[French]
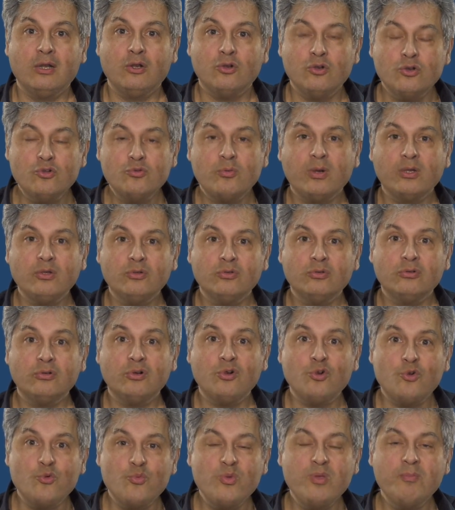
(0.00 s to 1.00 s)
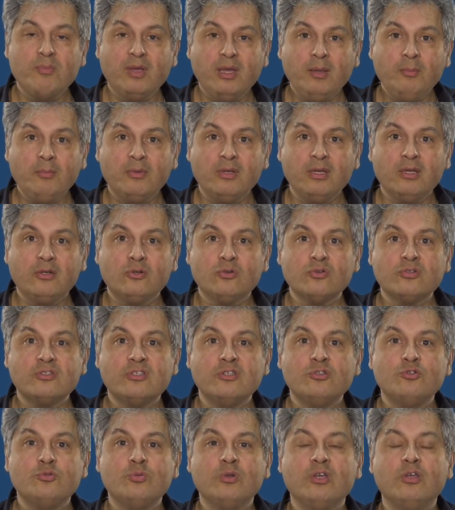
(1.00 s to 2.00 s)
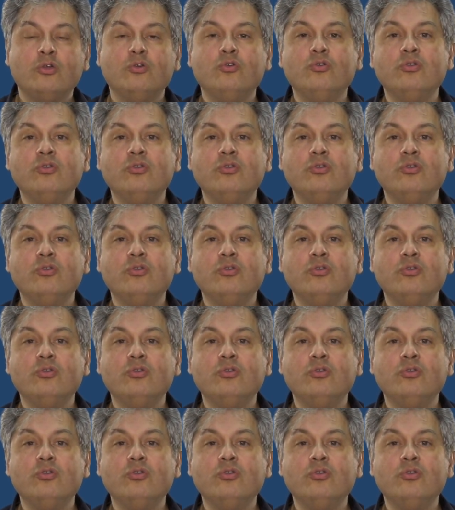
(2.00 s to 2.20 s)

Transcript: Le noyau lui-même est constitué